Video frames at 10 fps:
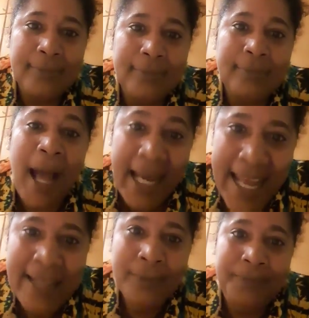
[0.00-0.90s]

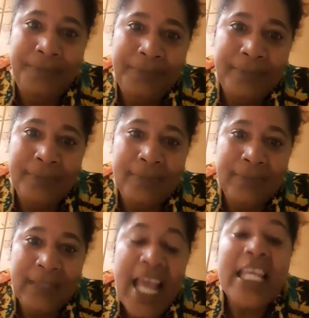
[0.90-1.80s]
¿Vale?
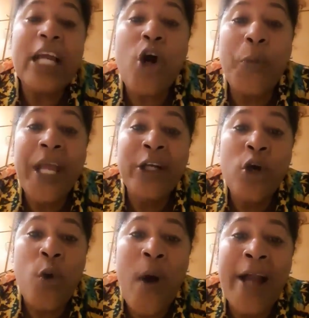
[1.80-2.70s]
Y el gobierno
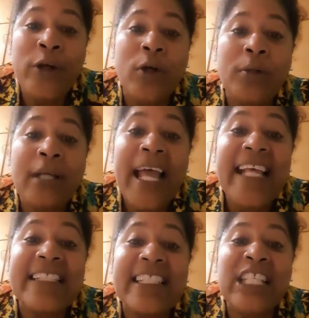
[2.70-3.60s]
cubano
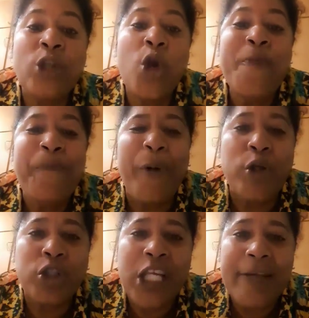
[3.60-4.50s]
está haciendo lo
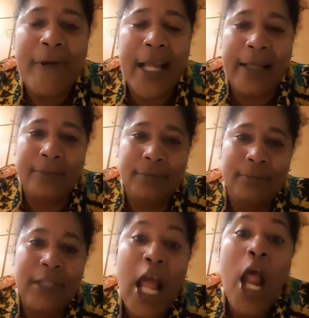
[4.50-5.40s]
imposible,
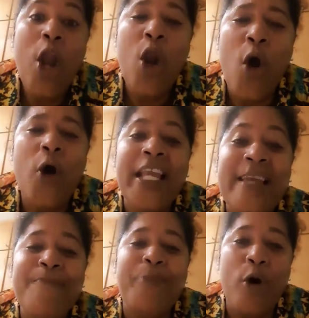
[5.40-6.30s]
lo
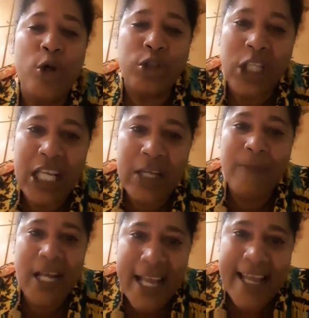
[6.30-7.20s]

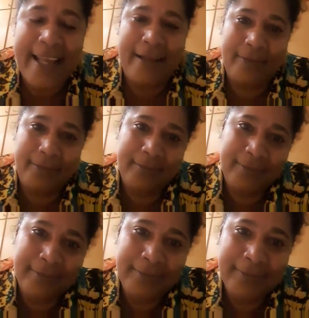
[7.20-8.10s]
imposible
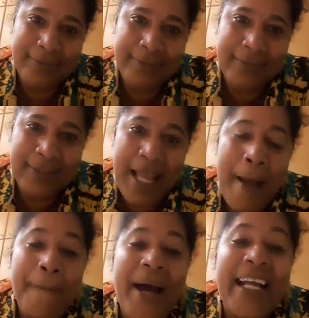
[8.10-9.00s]

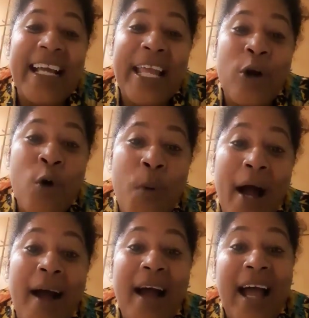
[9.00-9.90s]
para que
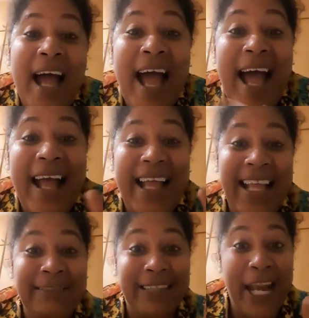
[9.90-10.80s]
Cuba,
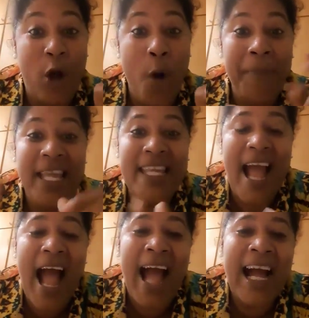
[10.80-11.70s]
entre
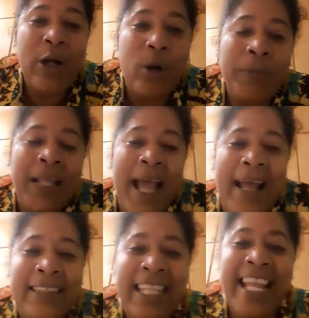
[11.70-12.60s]
comillas, haga lo,
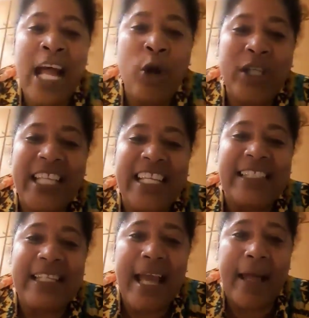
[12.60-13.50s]
tenga lo
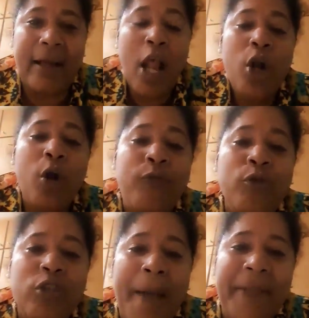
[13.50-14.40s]
esencial, lo
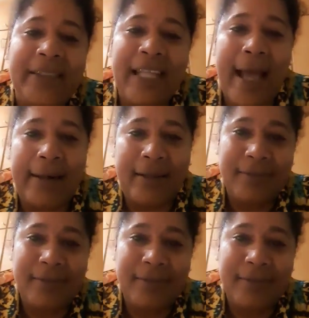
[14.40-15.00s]
fundamental